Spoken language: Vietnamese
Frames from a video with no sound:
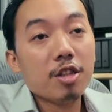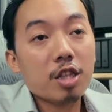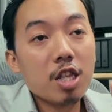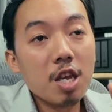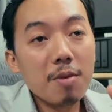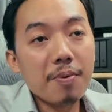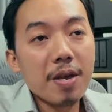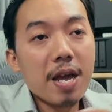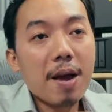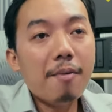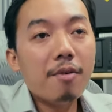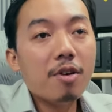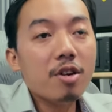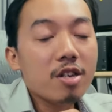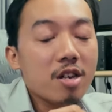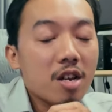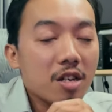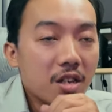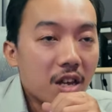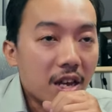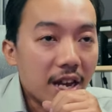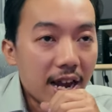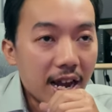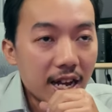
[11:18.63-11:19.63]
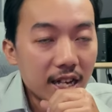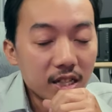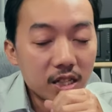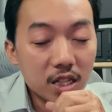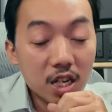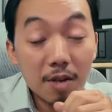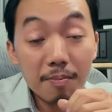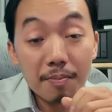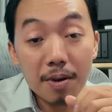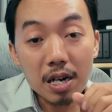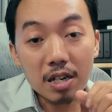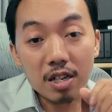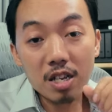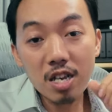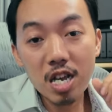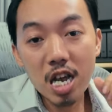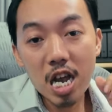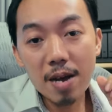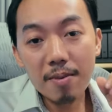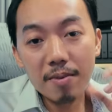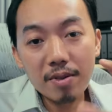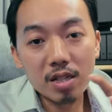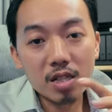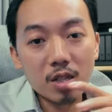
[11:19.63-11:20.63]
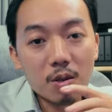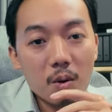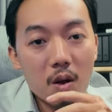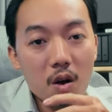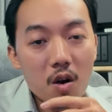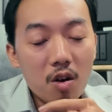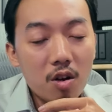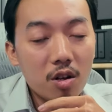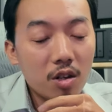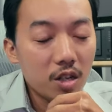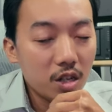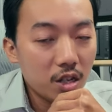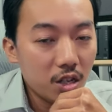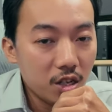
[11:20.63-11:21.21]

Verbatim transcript: ti phèm cứ dân vậy ha search party app explore